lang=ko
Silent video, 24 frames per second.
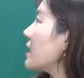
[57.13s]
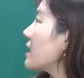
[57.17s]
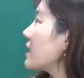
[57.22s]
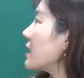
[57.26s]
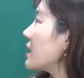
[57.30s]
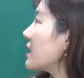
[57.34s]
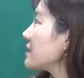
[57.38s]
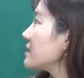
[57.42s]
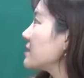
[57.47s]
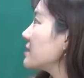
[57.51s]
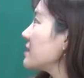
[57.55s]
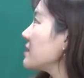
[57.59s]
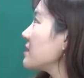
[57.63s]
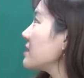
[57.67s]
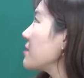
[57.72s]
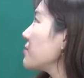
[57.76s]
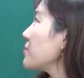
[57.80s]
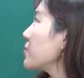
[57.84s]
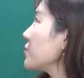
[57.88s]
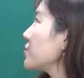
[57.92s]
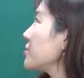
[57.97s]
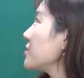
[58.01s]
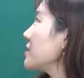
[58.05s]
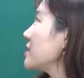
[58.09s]
아들이나
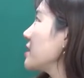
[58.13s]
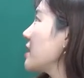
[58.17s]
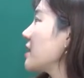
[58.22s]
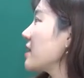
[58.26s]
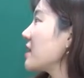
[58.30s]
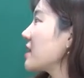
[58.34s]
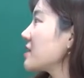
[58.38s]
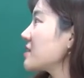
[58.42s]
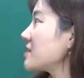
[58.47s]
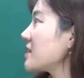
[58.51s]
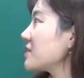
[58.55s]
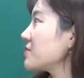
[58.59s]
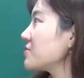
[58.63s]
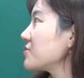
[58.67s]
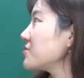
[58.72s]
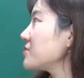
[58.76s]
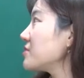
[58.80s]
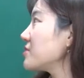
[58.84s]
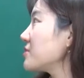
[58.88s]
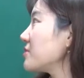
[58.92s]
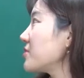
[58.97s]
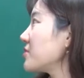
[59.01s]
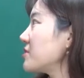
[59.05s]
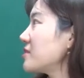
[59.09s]
며느리에게 사전
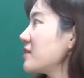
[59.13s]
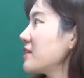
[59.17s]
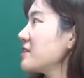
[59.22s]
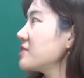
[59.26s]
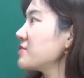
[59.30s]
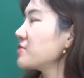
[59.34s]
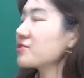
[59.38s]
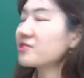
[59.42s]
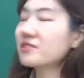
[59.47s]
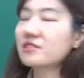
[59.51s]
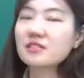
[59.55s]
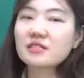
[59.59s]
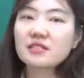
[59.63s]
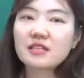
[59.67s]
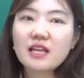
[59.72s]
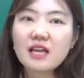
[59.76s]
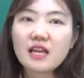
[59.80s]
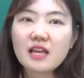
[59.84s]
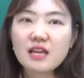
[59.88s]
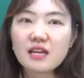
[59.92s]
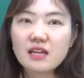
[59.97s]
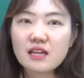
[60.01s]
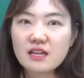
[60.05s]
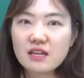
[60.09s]
증여를 했었을
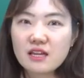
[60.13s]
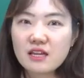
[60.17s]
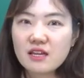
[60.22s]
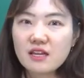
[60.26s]
때